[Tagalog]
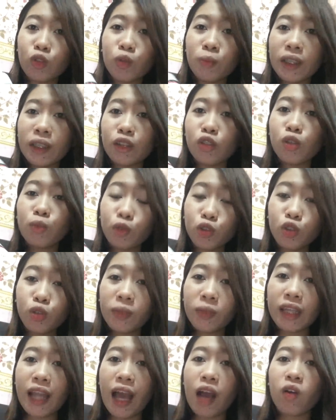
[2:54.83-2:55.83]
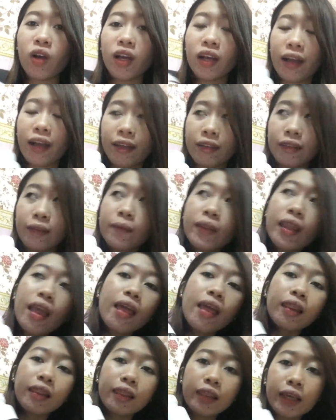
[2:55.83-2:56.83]
dumi, dumudumi na ako agad.
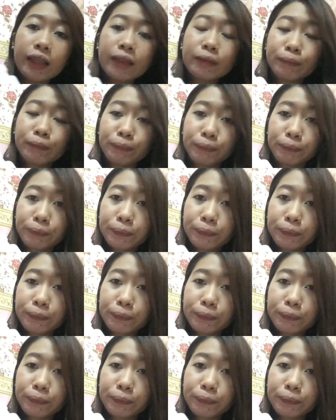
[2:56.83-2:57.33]
Then,